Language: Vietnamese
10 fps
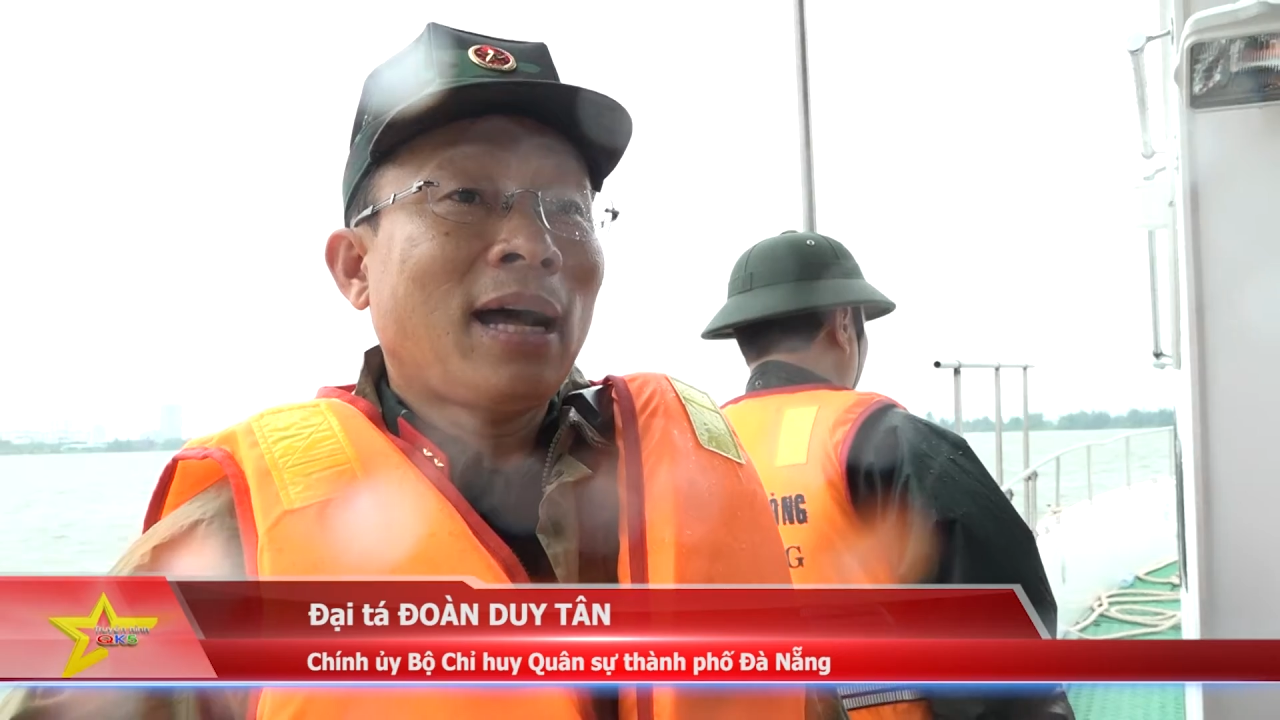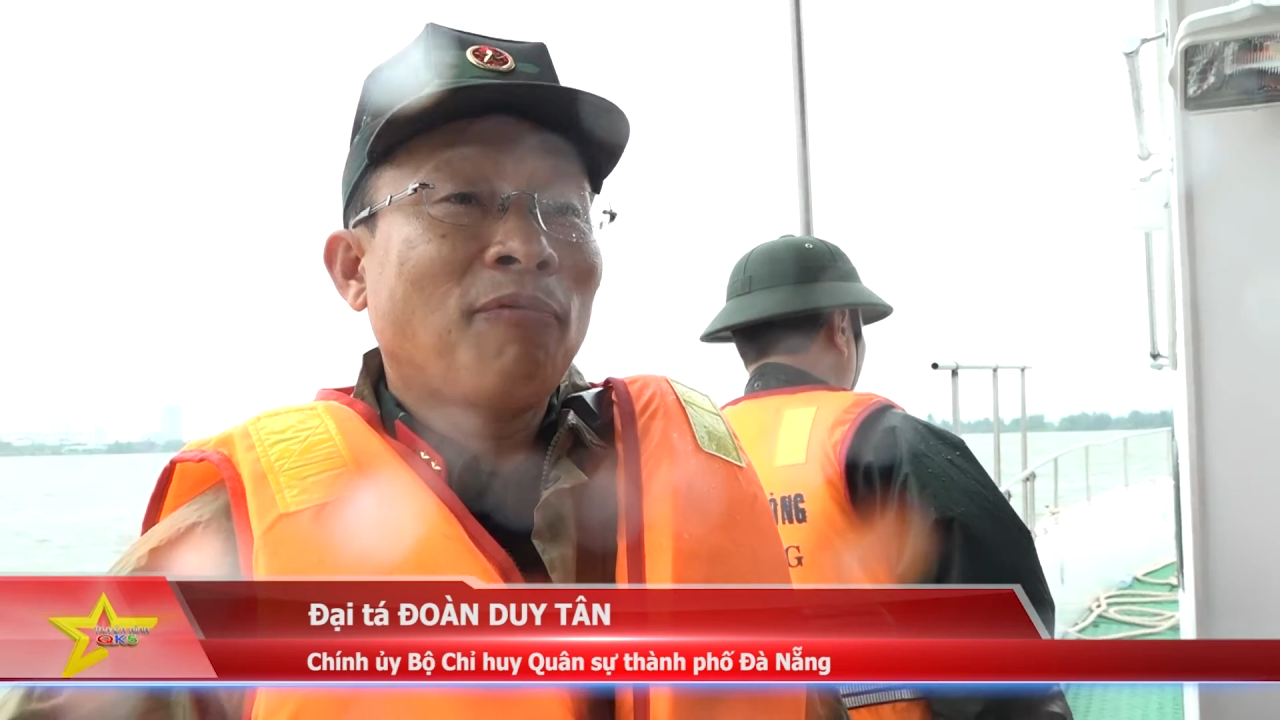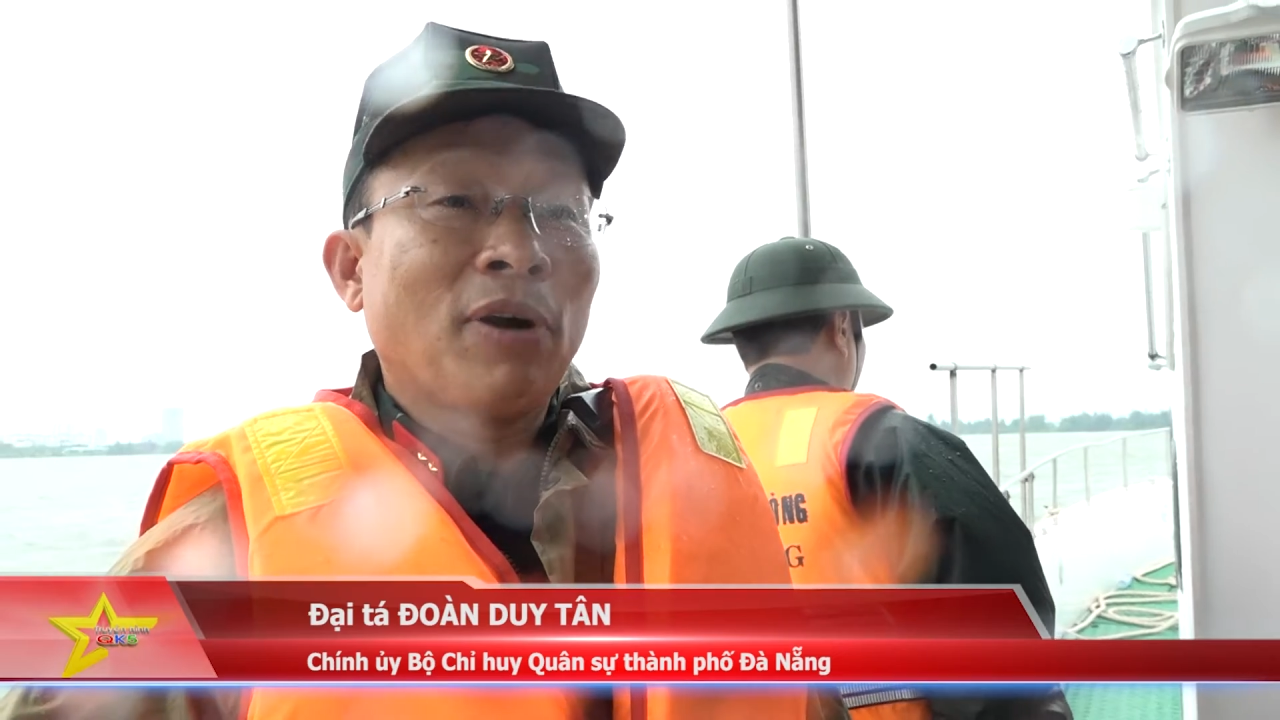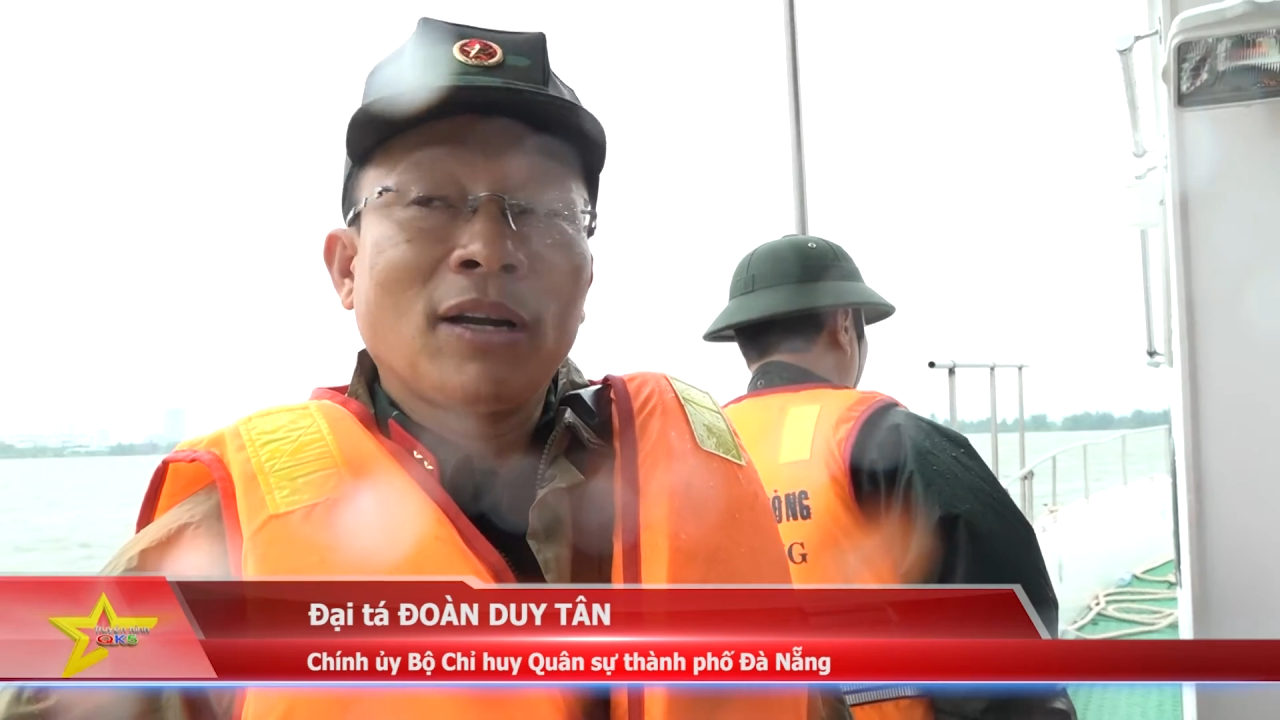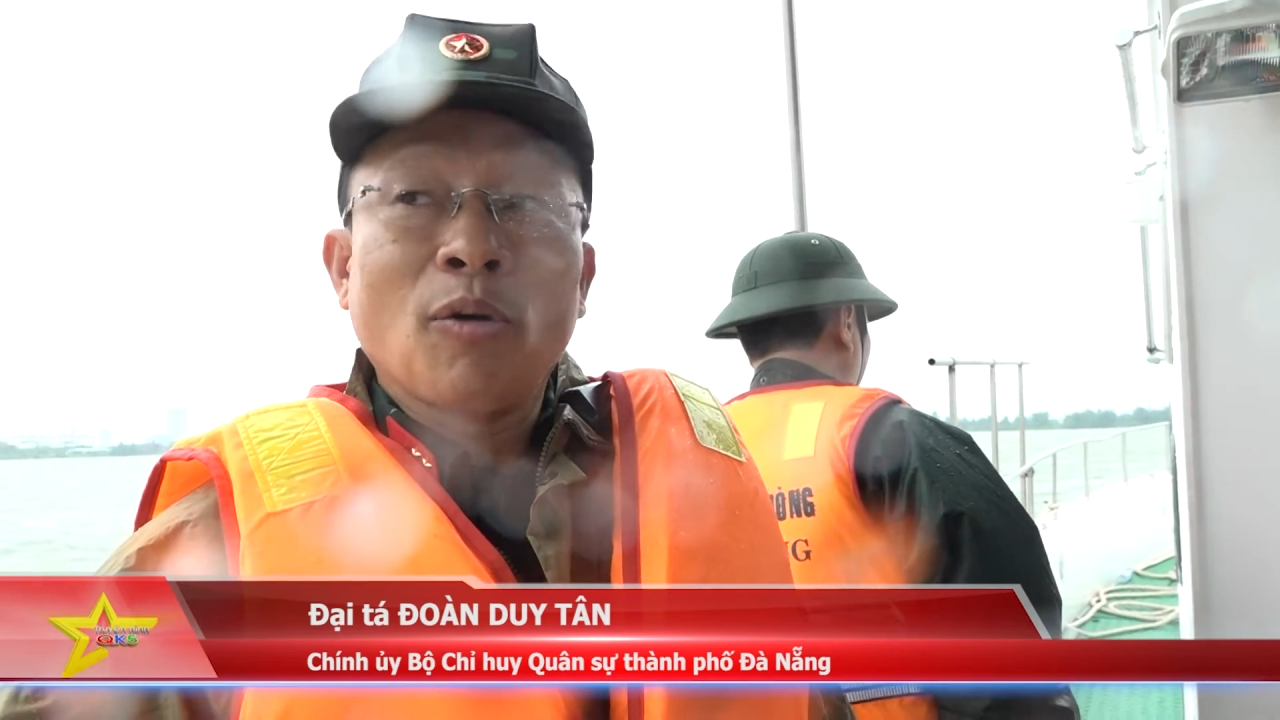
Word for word: ra vận